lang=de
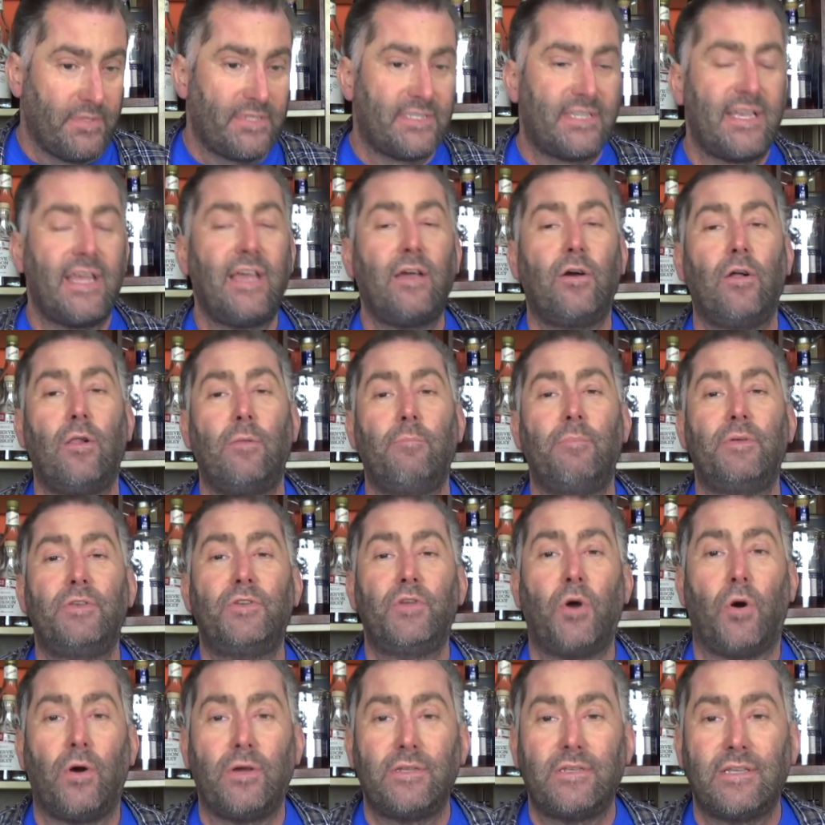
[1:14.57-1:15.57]
Single
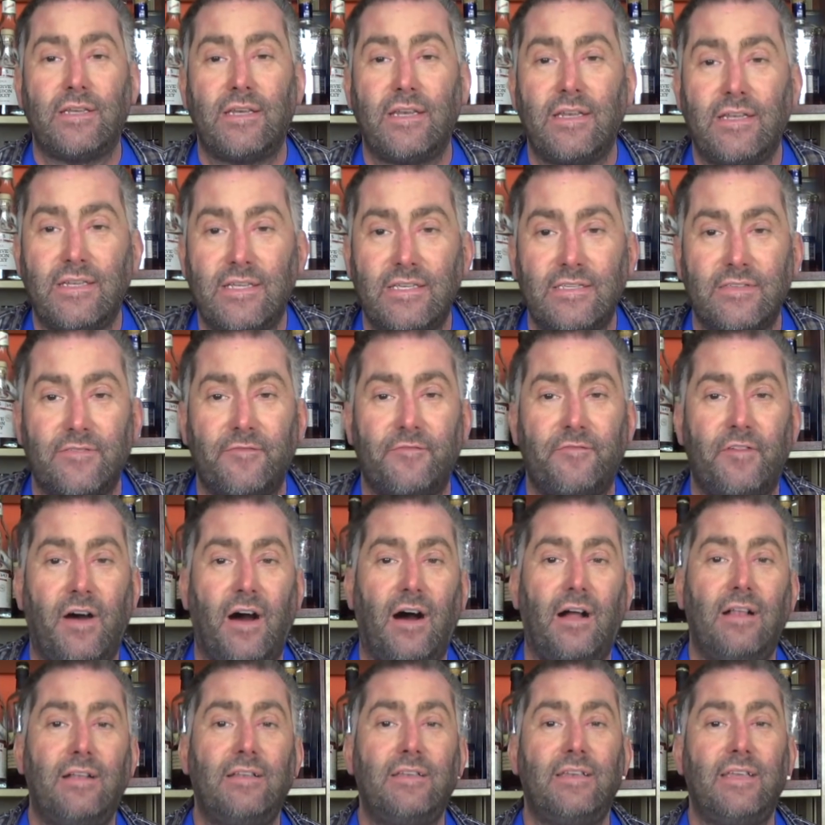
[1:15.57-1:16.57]
bedeutet in diesem
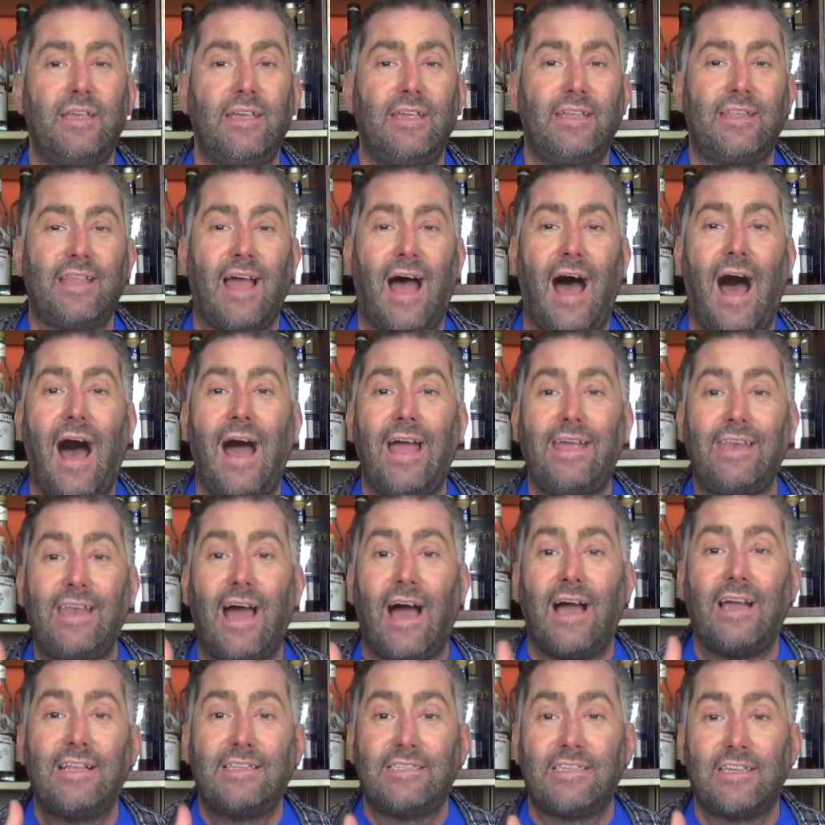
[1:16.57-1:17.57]
Fall nicht ein
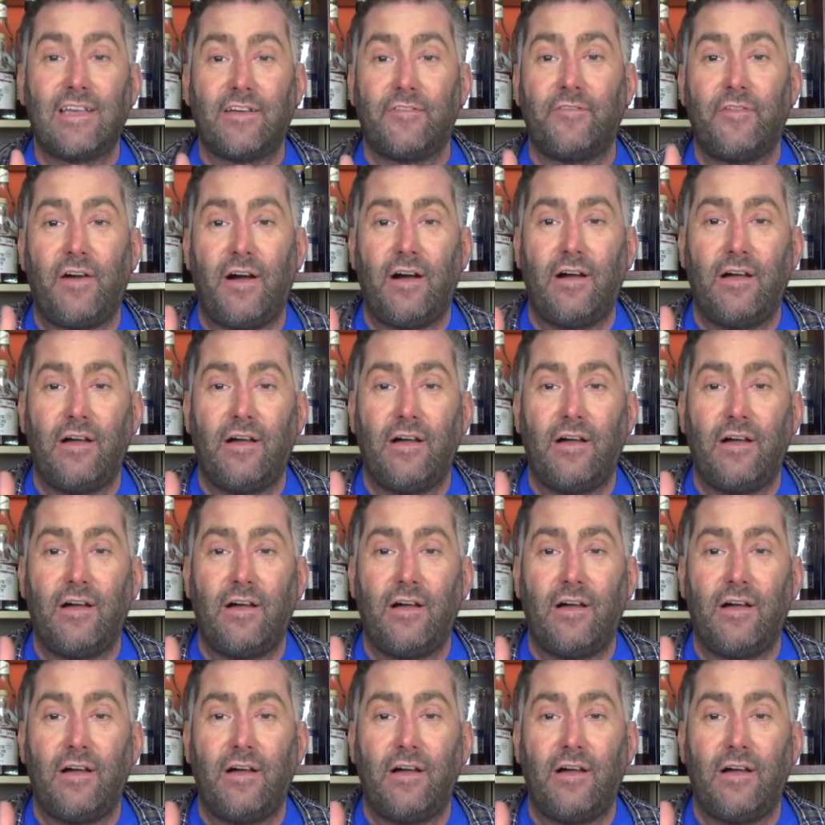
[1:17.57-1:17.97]
einzige